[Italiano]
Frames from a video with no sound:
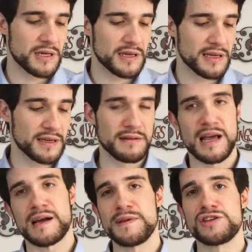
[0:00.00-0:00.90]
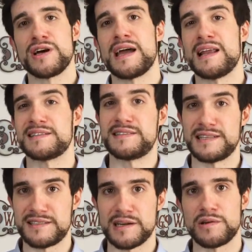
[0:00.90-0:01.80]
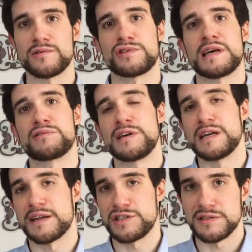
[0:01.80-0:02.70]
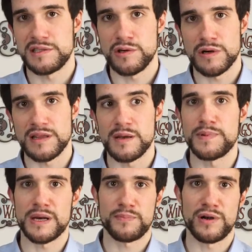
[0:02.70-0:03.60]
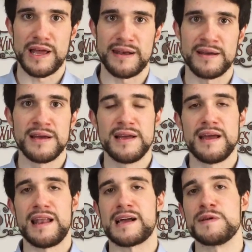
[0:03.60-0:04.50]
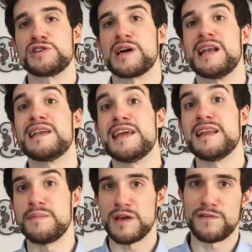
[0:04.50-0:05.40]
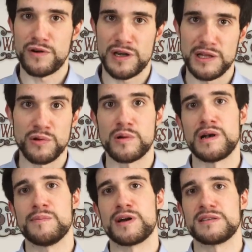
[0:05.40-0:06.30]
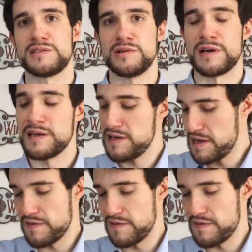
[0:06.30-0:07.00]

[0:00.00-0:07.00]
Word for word: Eh, la camicia è la stessa che ho indossato nella recensione del Pierre Polen, la camicia che Lanieri mi ha fornito in collaborazione.